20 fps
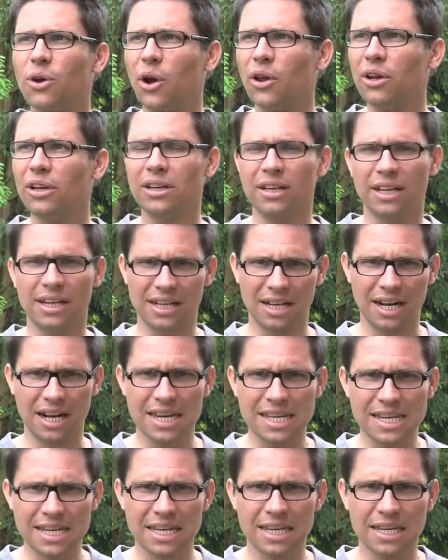können denn
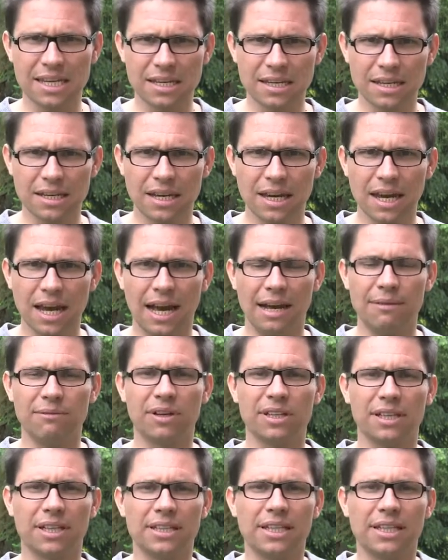Kliniken einfach